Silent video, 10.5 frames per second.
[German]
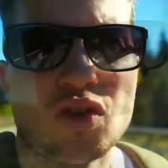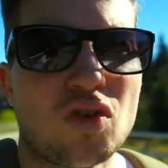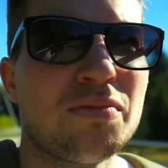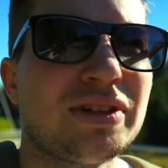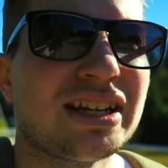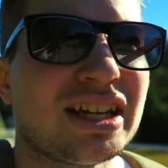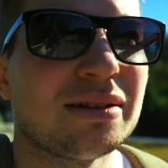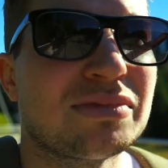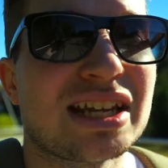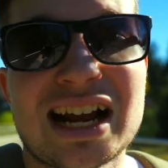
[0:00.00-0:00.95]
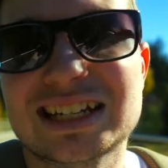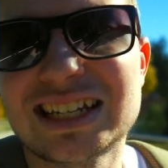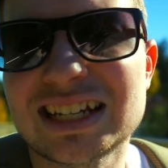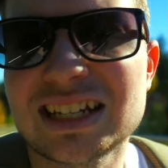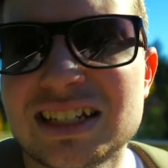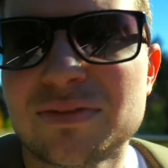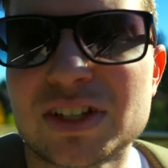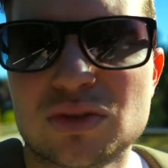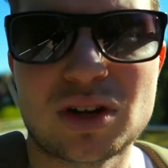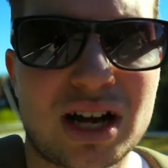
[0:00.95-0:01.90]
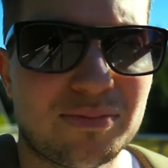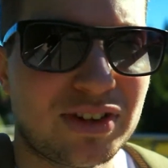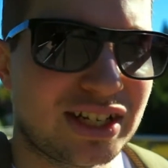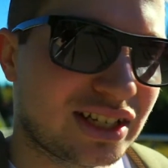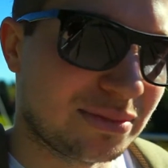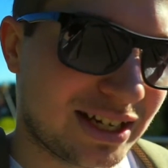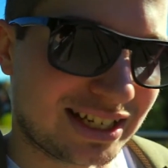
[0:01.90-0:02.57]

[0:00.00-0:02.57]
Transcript: um dann eben tagtäglich dann was zu haben, wenn ihr es immer